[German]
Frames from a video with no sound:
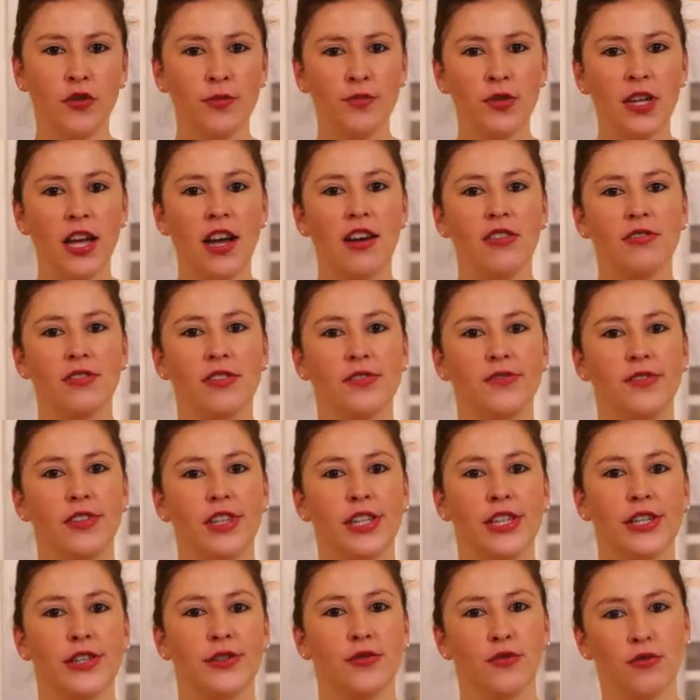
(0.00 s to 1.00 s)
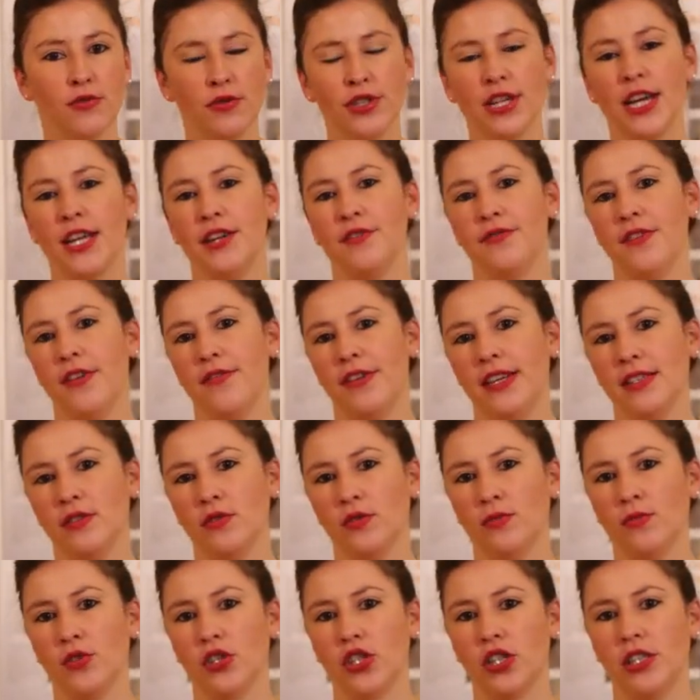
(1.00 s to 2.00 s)
Hymne auswählen und eine
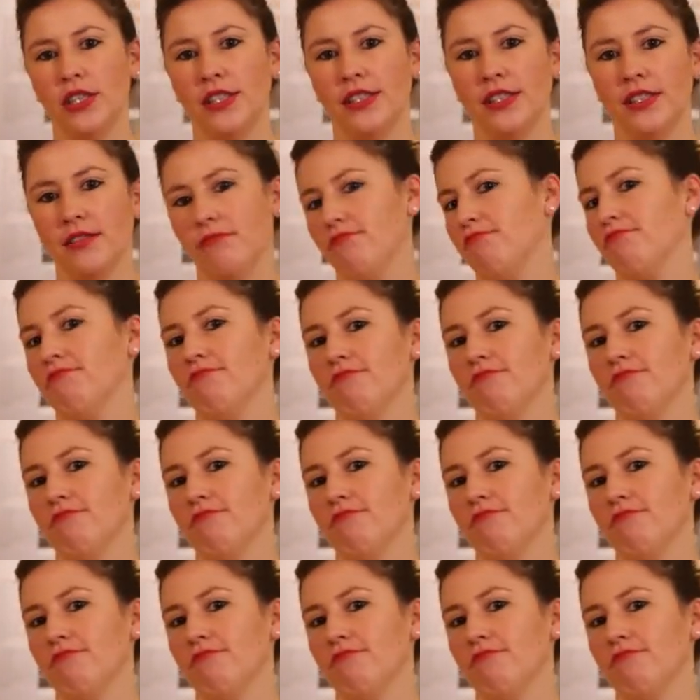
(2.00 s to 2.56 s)
Verfassung beschließen.